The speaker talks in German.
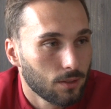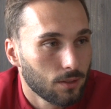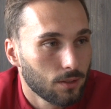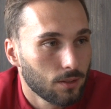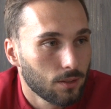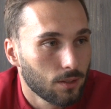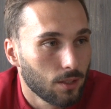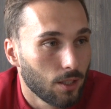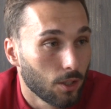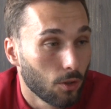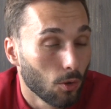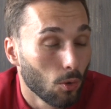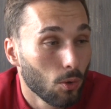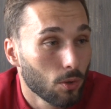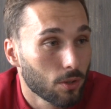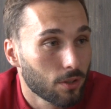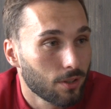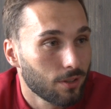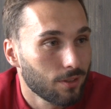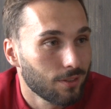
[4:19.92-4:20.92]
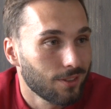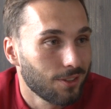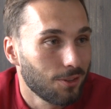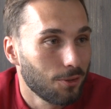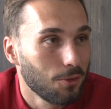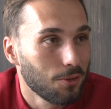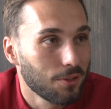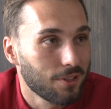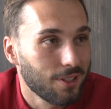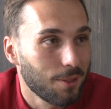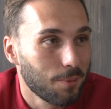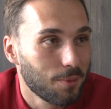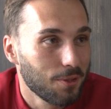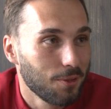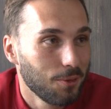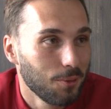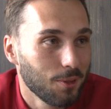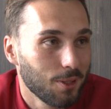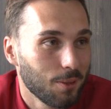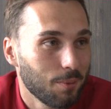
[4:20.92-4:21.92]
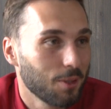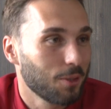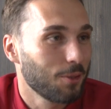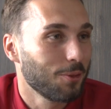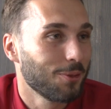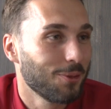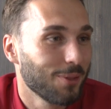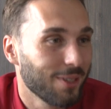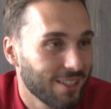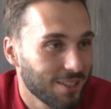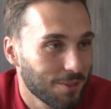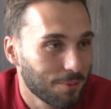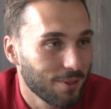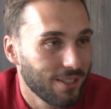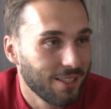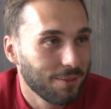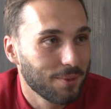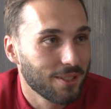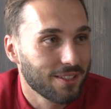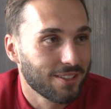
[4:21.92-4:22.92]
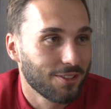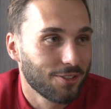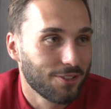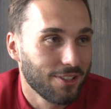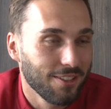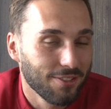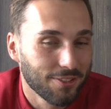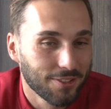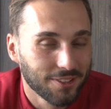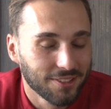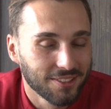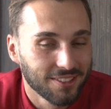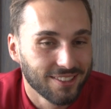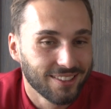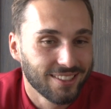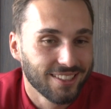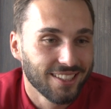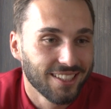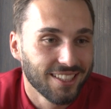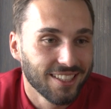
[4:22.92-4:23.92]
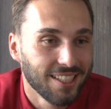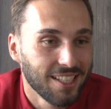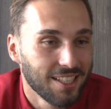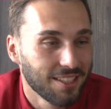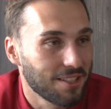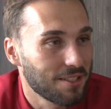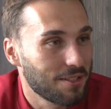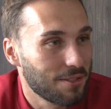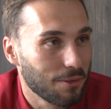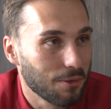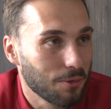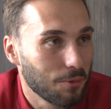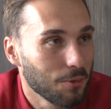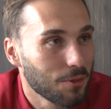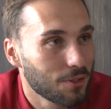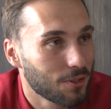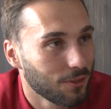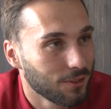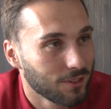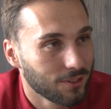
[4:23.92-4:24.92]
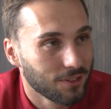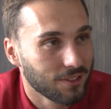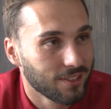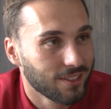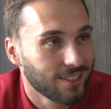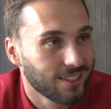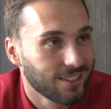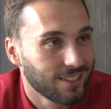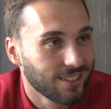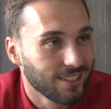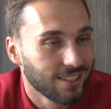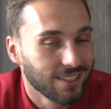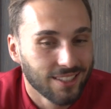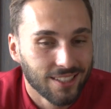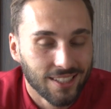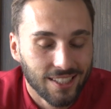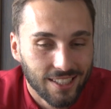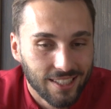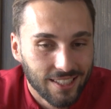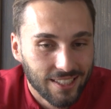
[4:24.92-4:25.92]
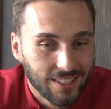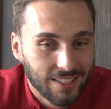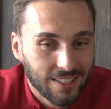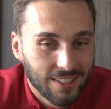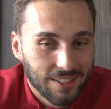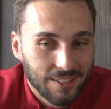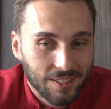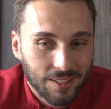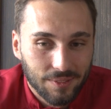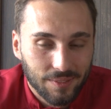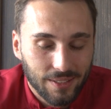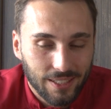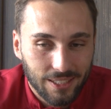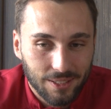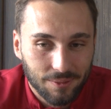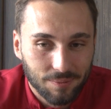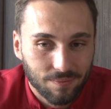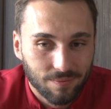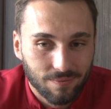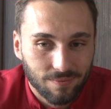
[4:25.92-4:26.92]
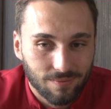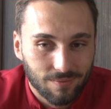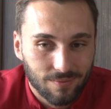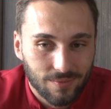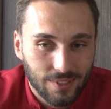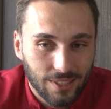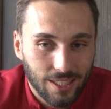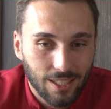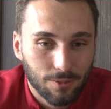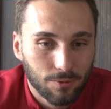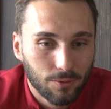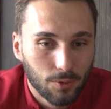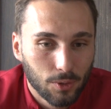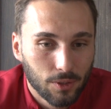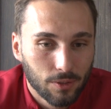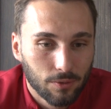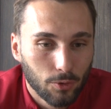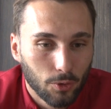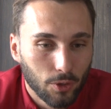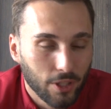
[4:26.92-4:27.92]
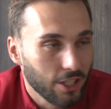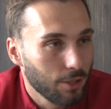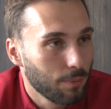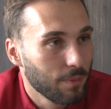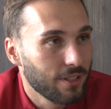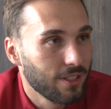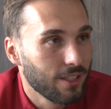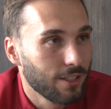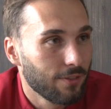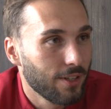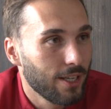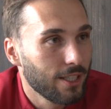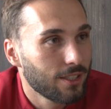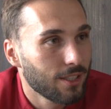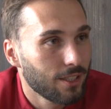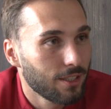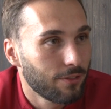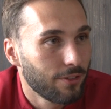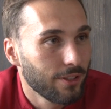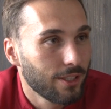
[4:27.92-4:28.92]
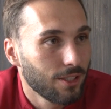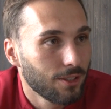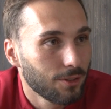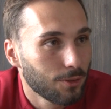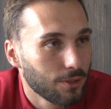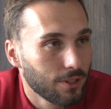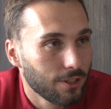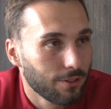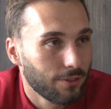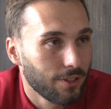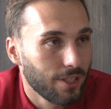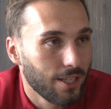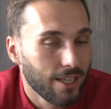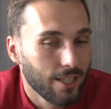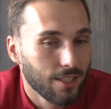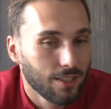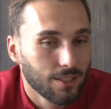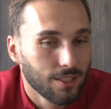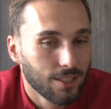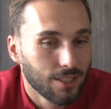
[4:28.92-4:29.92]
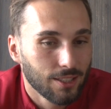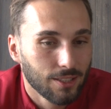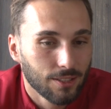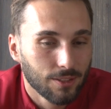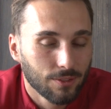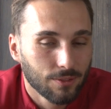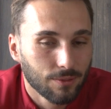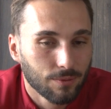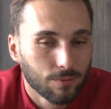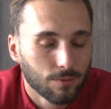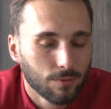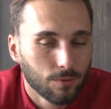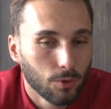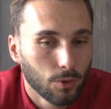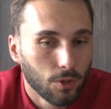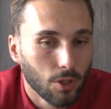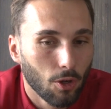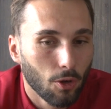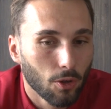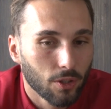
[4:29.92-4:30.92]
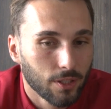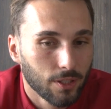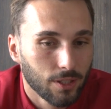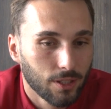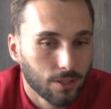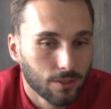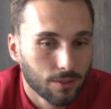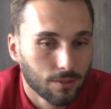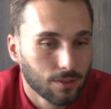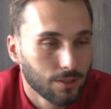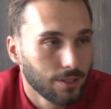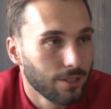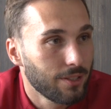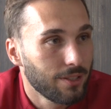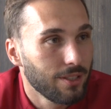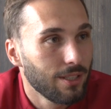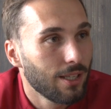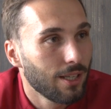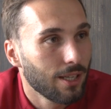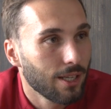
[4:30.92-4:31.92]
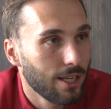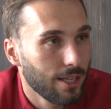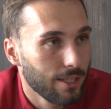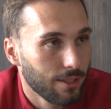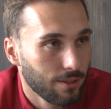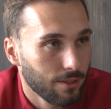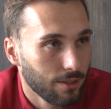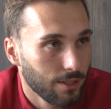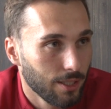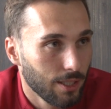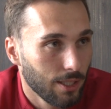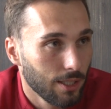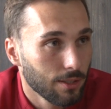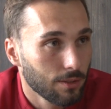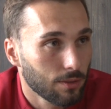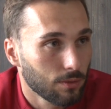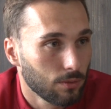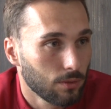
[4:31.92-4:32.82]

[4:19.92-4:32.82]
Kader? Groß, groß, absolut. Aber Konkurrenz belebt das Geschäft und äh, das ist auch gut so. Sonst äh, ähm, ja, würde, würde ich mich nicht weiterentwickeln und der Verein äh, würde auch nicht die Ziele erreichen, die er hat.